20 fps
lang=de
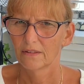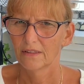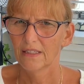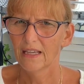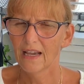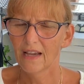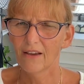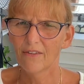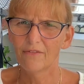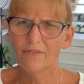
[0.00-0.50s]

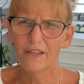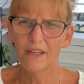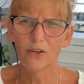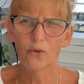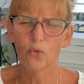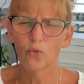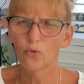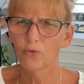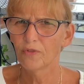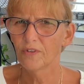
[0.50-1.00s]
Ja, wen
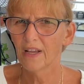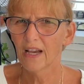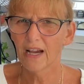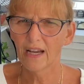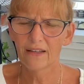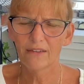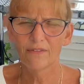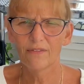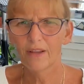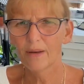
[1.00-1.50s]
ruft ihr
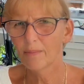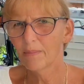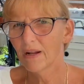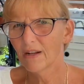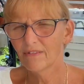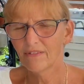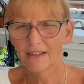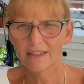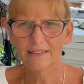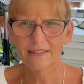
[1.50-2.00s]
an, wenn
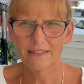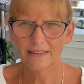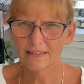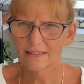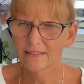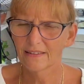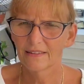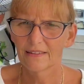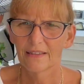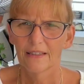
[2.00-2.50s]
mal was
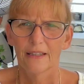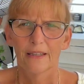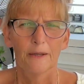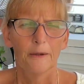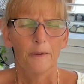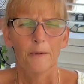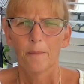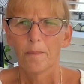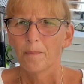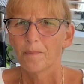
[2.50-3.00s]
ist?
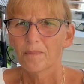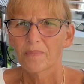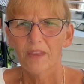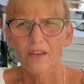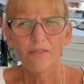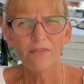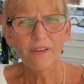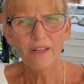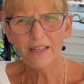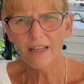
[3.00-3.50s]

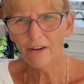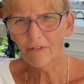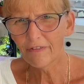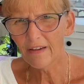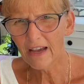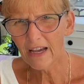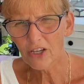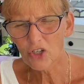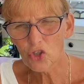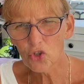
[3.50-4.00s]
Wird der
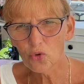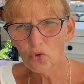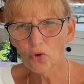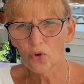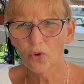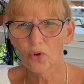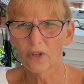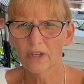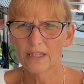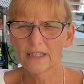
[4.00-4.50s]
Fahrstuhl
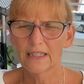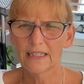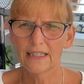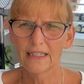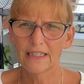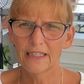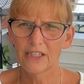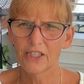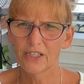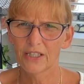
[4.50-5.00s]

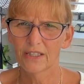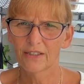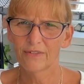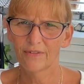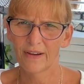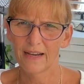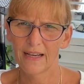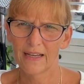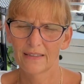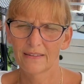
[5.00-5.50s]
ordentlich
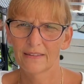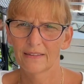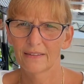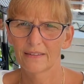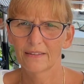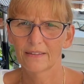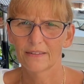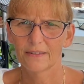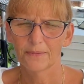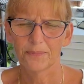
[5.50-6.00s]
gewartet?
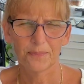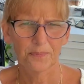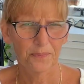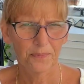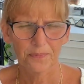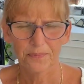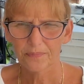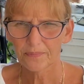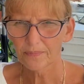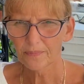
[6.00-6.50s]

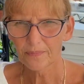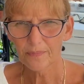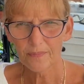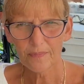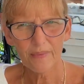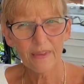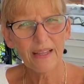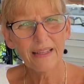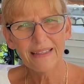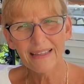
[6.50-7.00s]

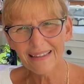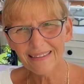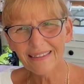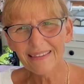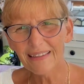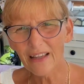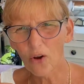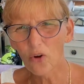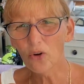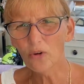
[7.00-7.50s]
Das
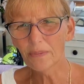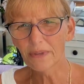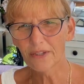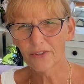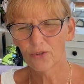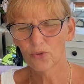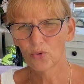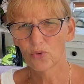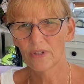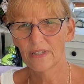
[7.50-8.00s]
ist auch immer
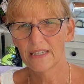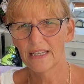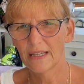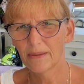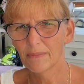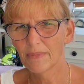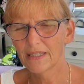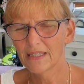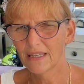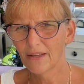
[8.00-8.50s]
so ein
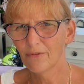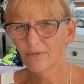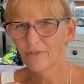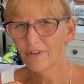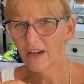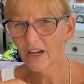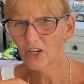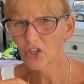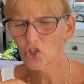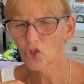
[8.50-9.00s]
Ding mit dem
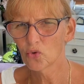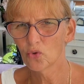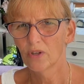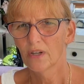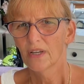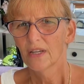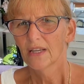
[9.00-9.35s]
Fahrstuhl.